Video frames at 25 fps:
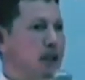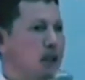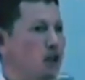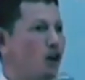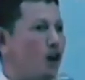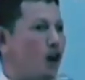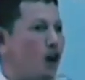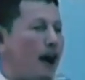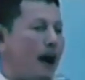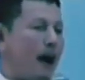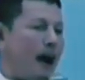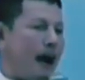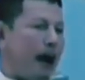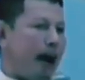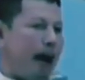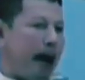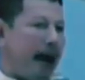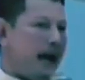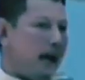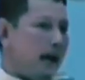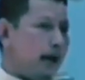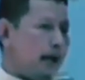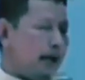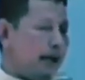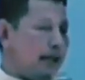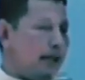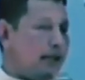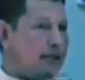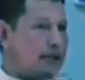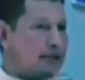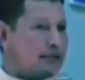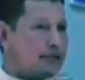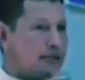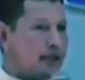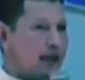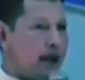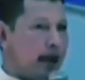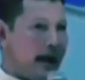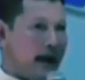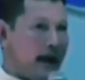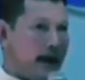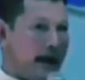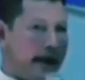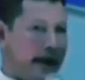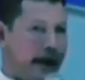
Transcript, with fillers: Me dijo, haga esta,